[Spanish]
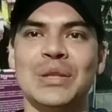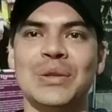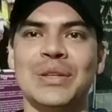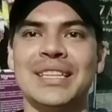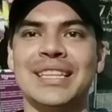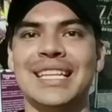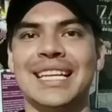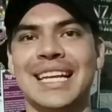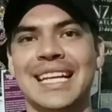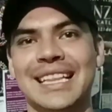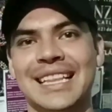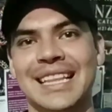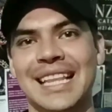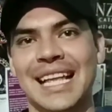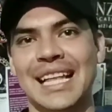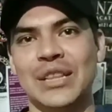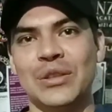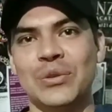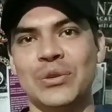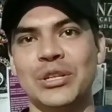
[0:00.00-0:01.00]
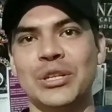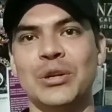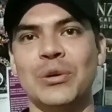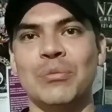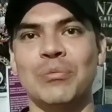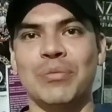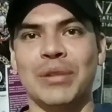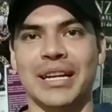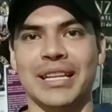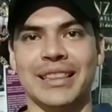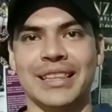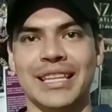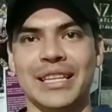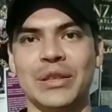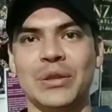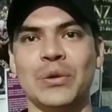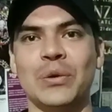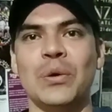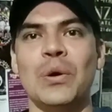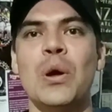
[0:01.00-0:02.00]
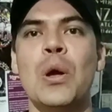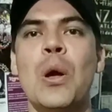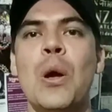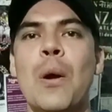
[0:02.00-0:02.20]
etiquetando y compartiendo